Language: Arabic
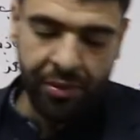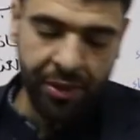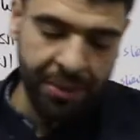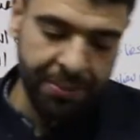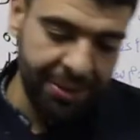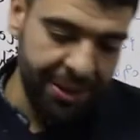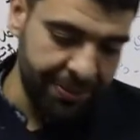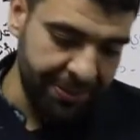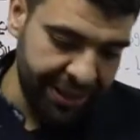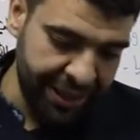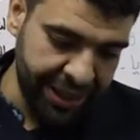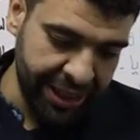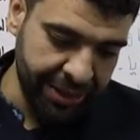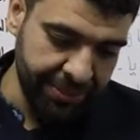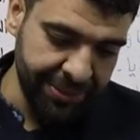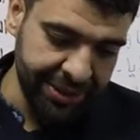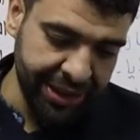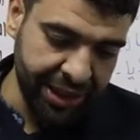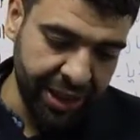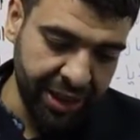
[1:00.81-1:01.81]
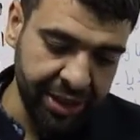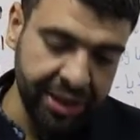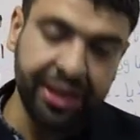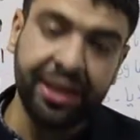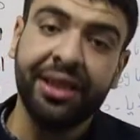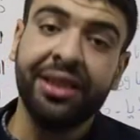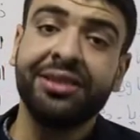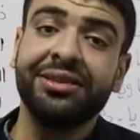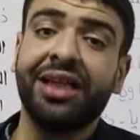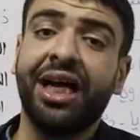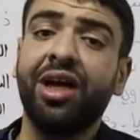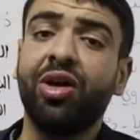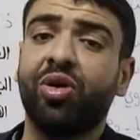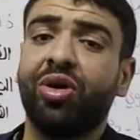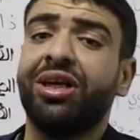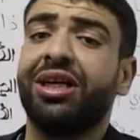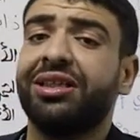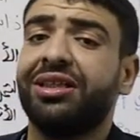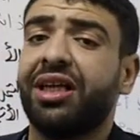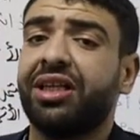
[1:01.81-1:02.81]
بالمنهج بتاعنا تعالوا
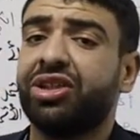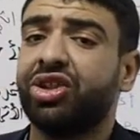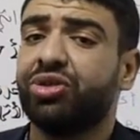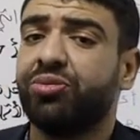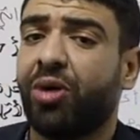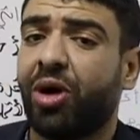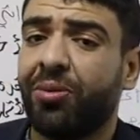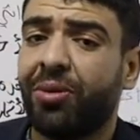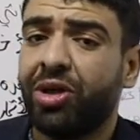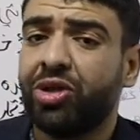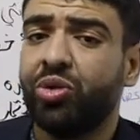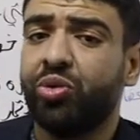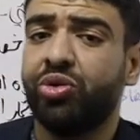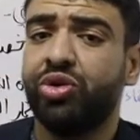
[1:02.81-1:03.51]
كده ندردش مع بعض